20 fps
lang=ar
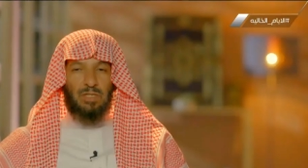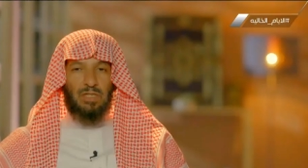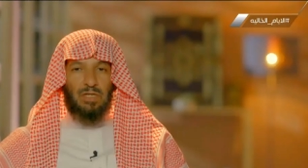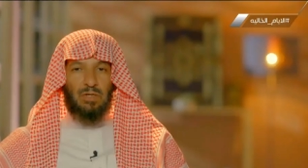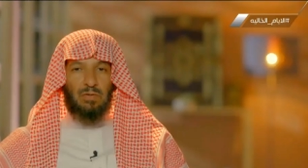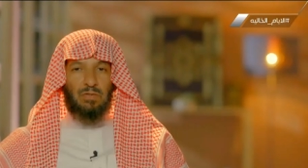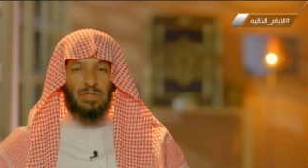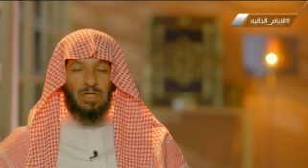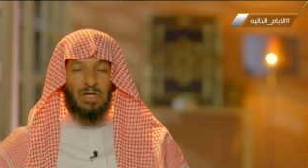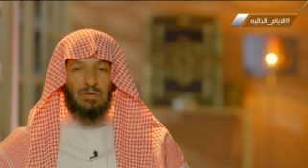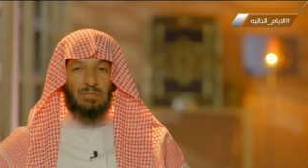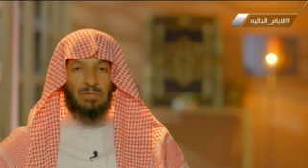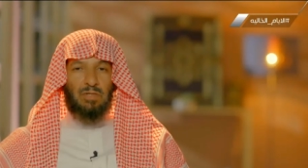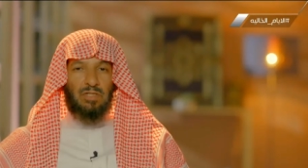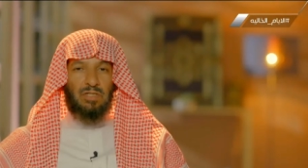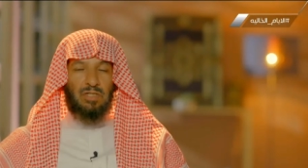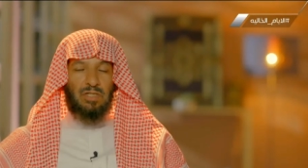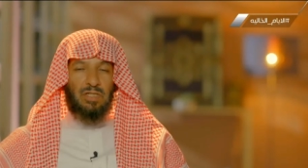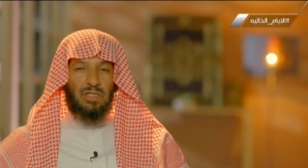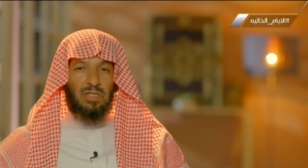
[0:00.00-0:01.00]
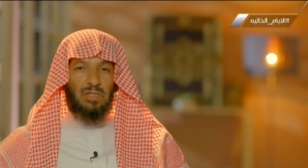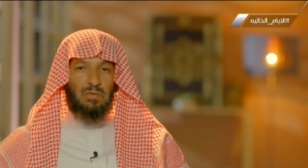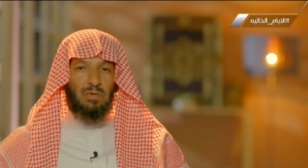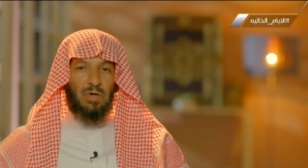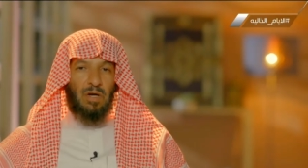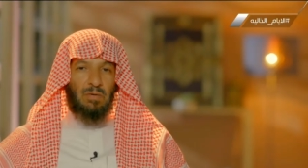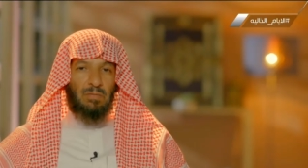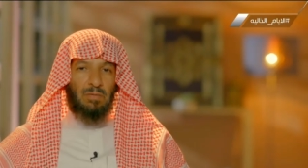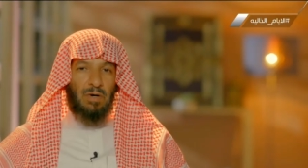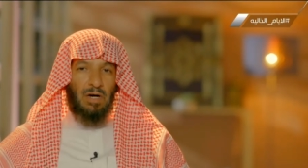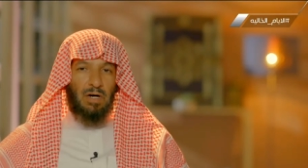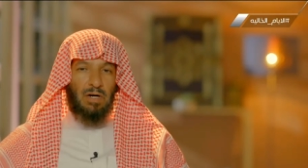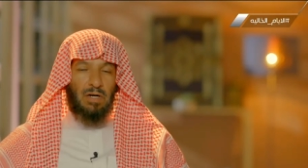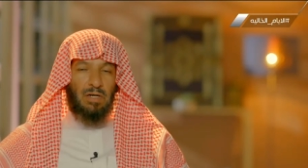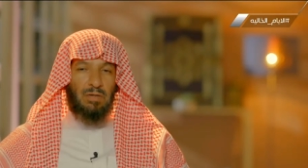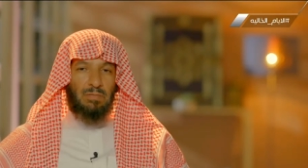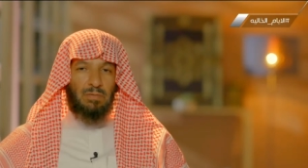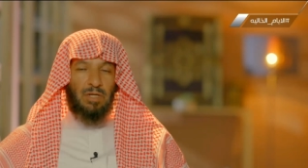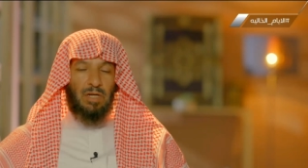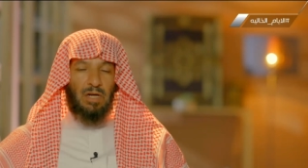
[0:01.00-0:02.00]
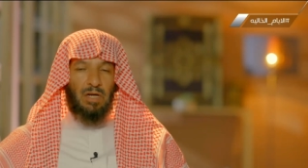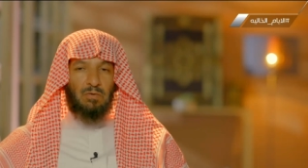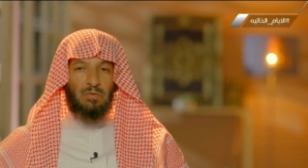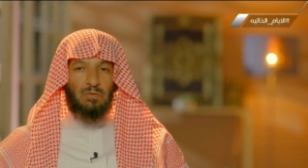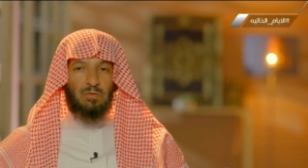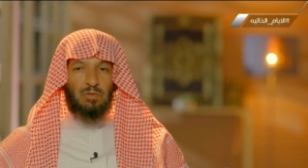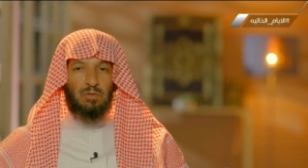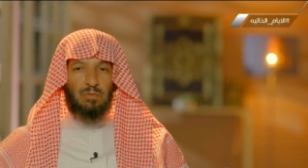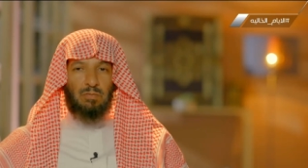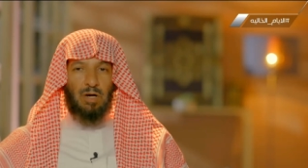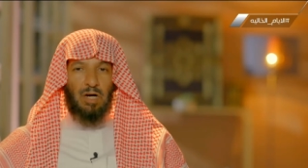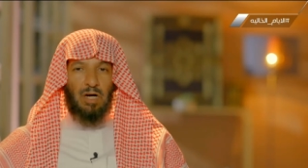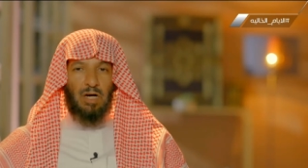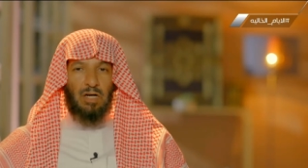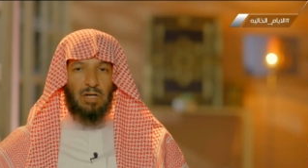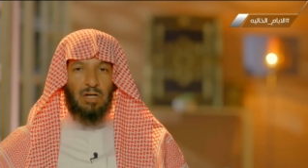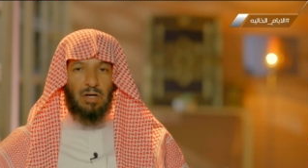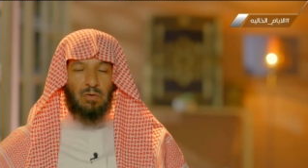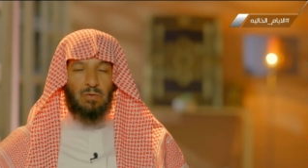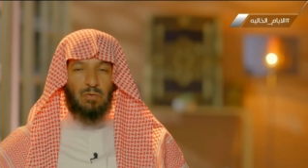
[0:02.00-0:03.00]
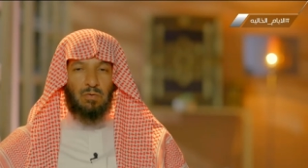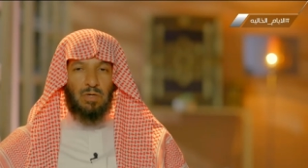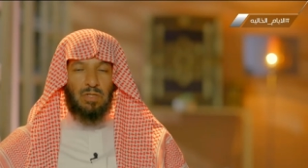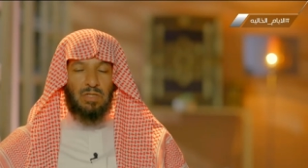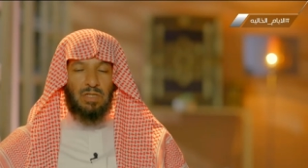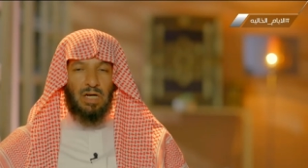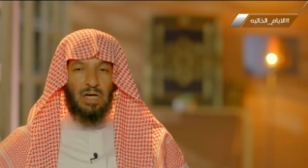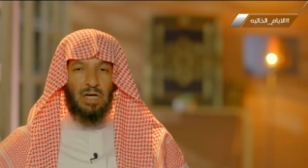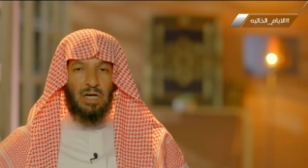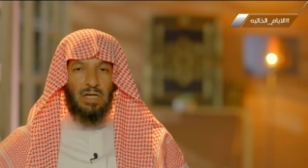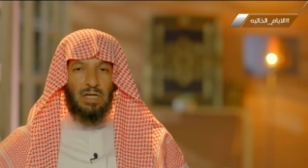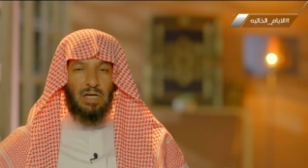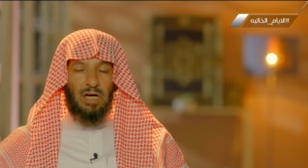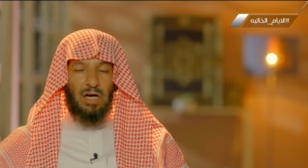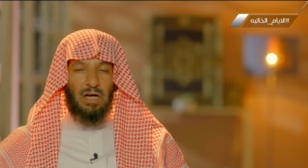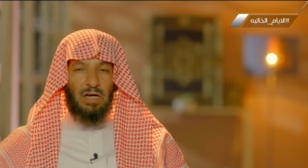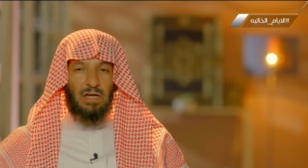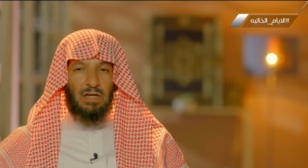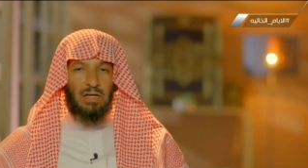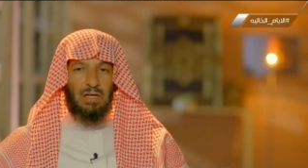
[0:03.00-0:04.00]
كون المشرق والمغرب له سبحانه وتعالى